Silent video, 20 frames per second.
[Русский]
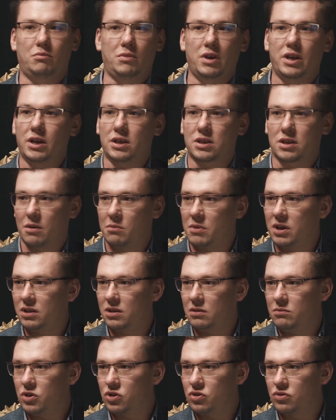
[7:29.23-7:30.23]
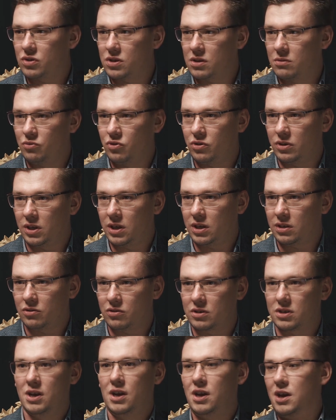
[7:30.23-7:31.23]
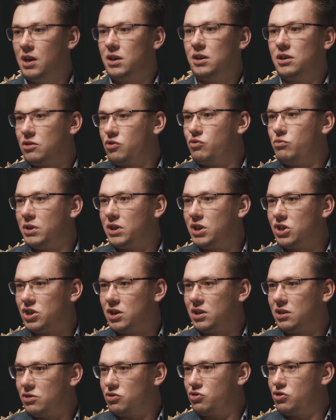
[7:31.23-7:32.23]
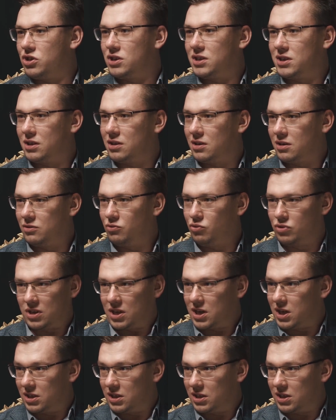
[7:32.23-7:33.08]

мерить команды между собой, да, то есть где-то у менеджера должно сейчас содрогнуться,